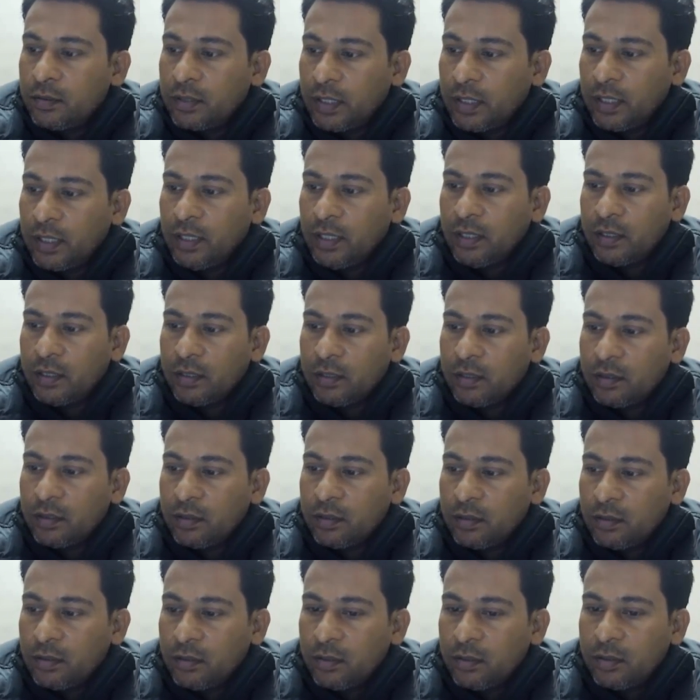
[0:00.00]
है ना
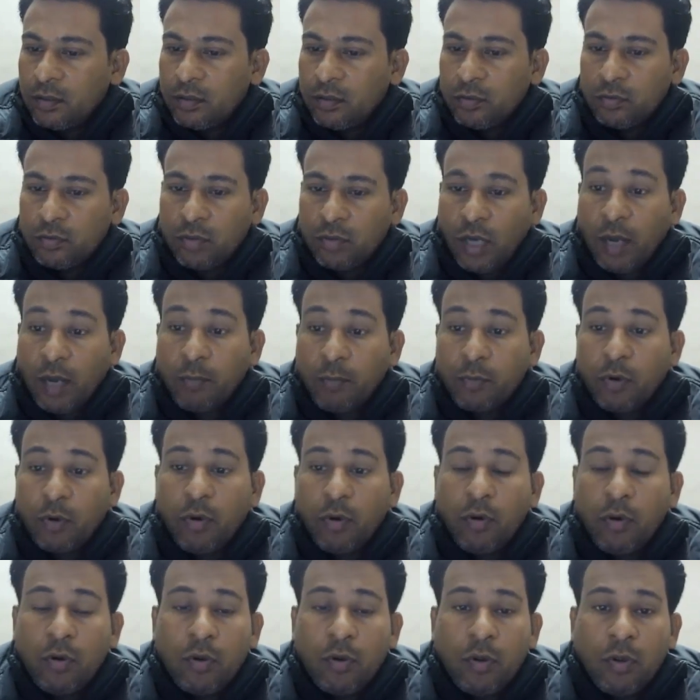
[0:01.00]
तो आपको
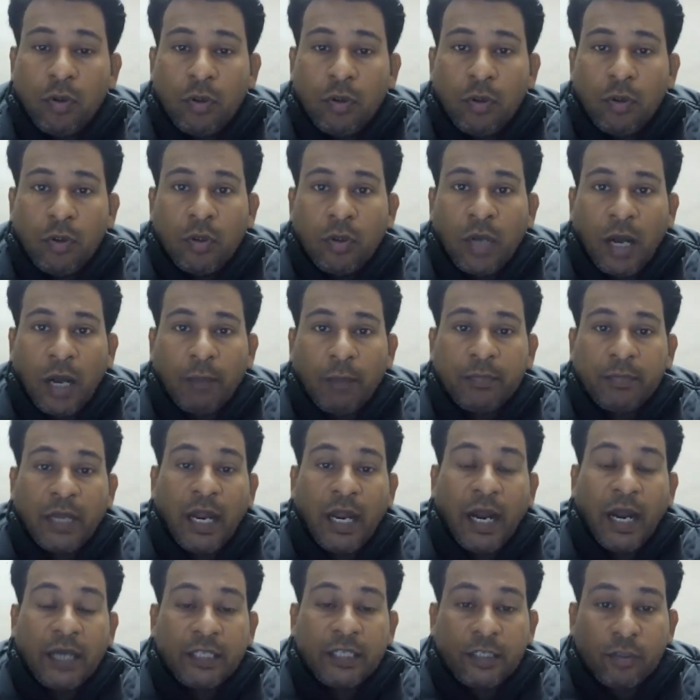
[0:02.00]
अपना
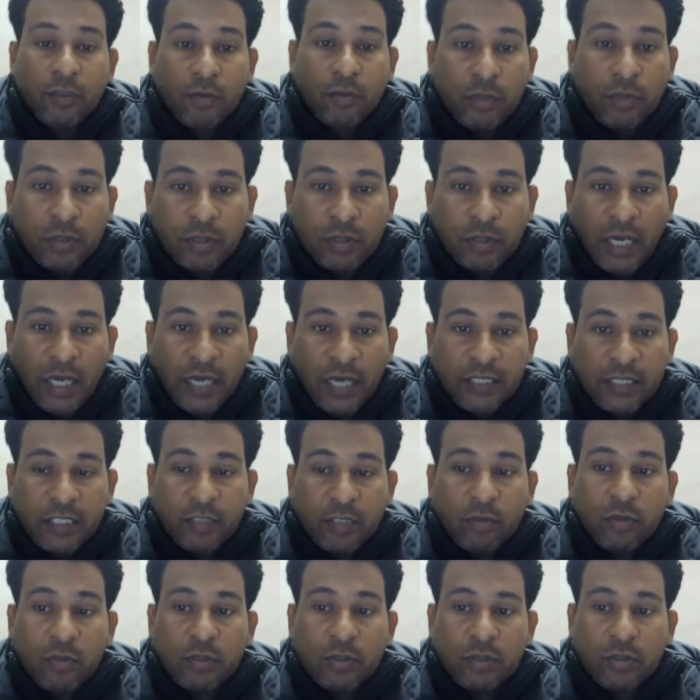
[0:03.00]
एटीट्यूड
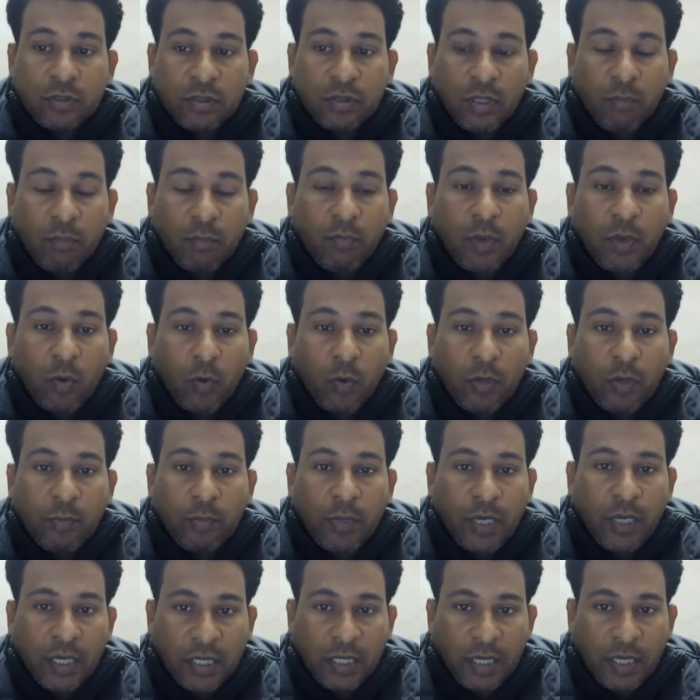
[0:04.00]
एटीट्यूड नंबर वन पे
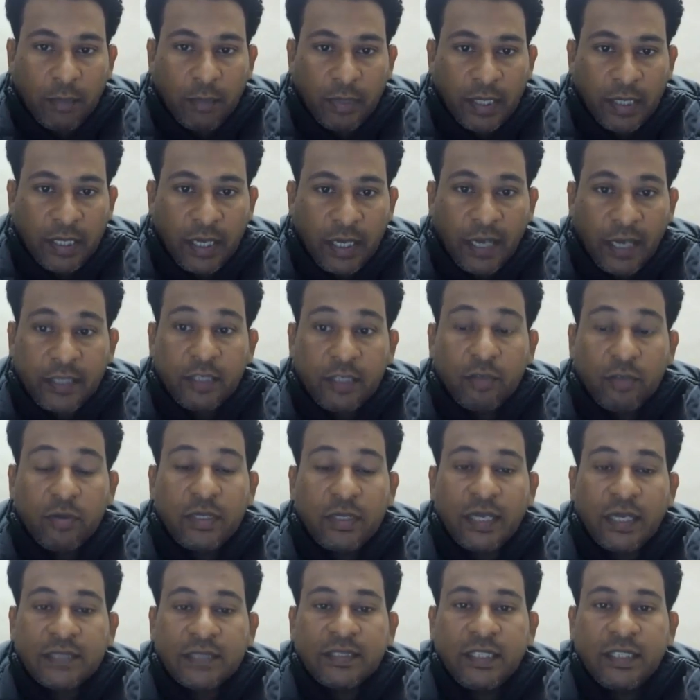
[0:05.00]
रखना पड़ेगा एटीट्यूड
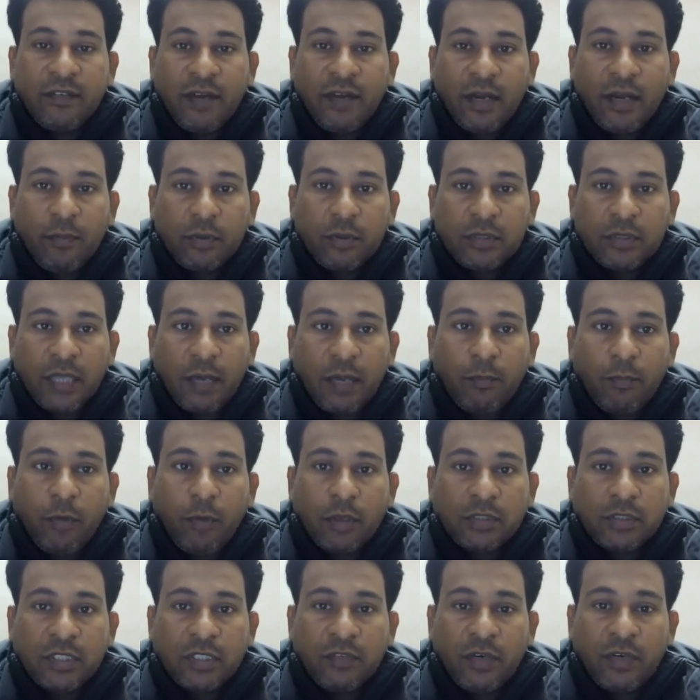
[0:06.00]
कैसे डेवलप होता है
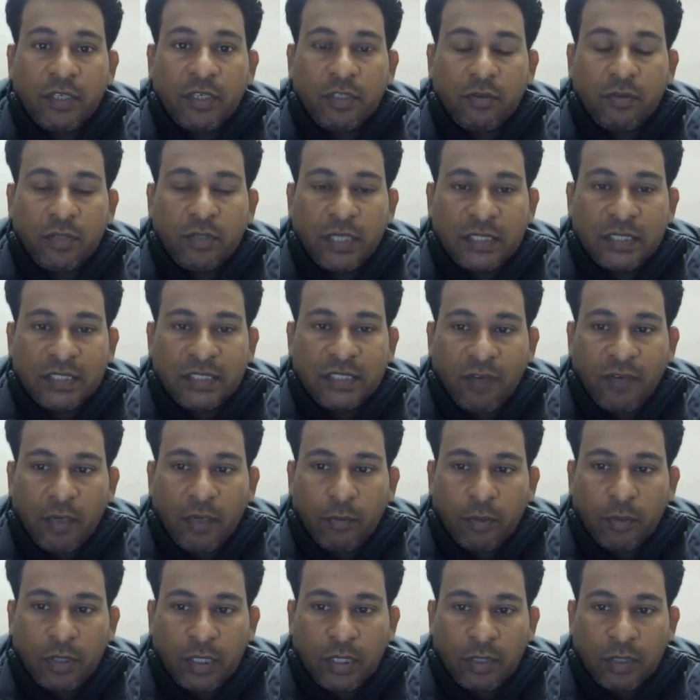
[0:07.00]
पॉजिटिव एटीट्यूड कैसे
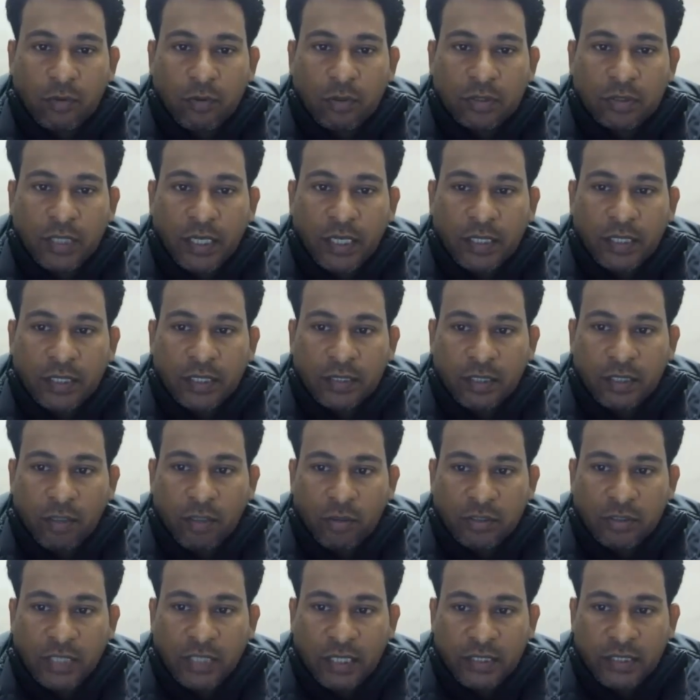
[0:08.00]
डेवलप होता है कितने
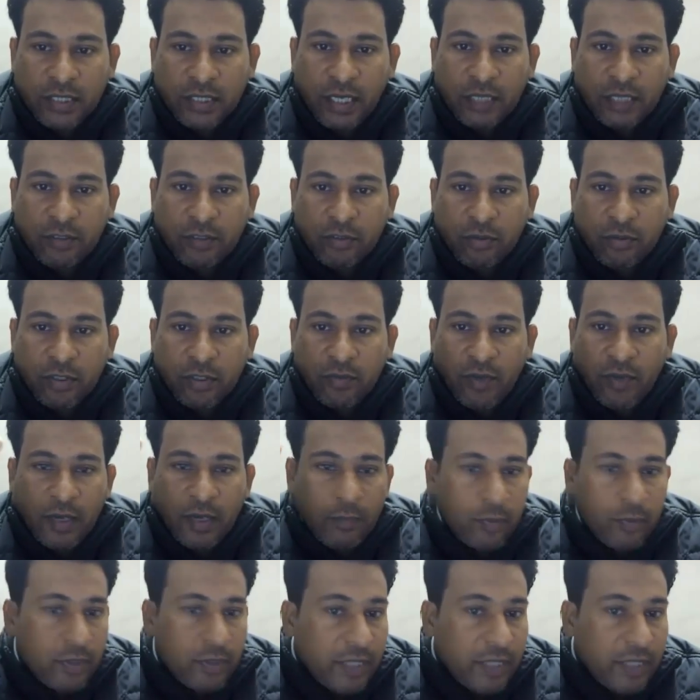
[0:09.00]
लोग चाहते हैं कि एटीट्यूड डेवलप हो